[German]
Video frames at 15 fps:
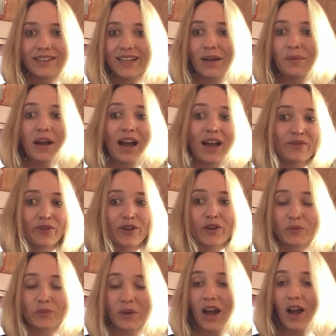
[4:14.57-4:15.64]
die aber
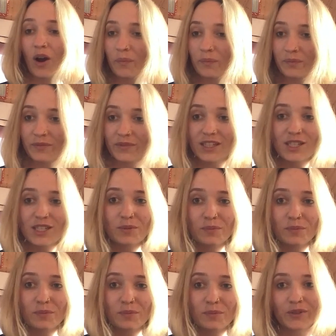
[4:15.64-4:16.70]
einfach überhaupt nichts
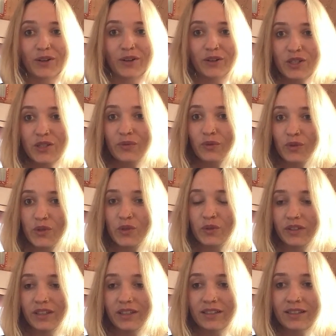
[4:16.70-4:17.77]
bringen und auch nicht
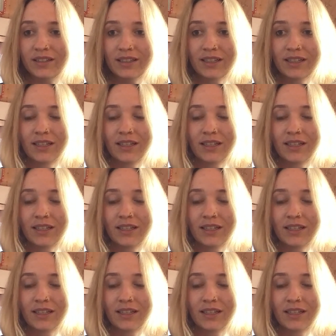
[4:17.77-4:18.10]
funktionieren.